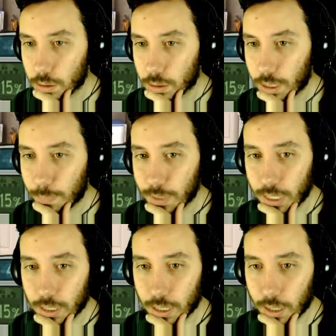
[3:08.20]

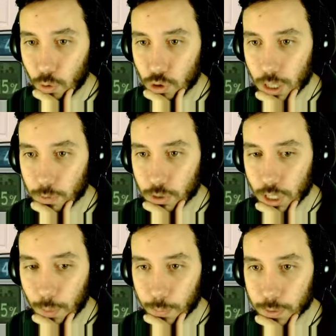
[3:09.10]
Raptiyeleri nereye koyacağımı şey
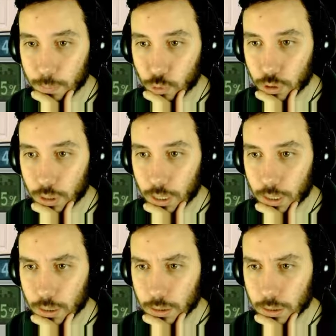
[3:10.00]
yapamadım bir türlü ya.